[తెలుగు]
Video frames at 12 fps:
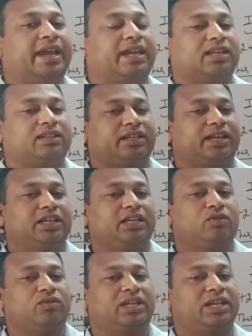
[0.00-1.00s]
ఐక్యత
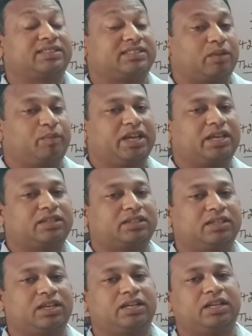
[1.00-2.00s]
కలిగి ఉండాలా
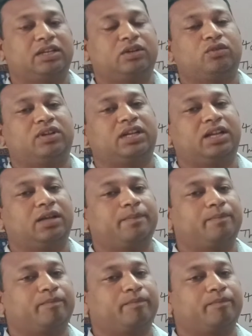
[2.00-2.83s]
సమైక్యతగా కలిగి ఉండాలా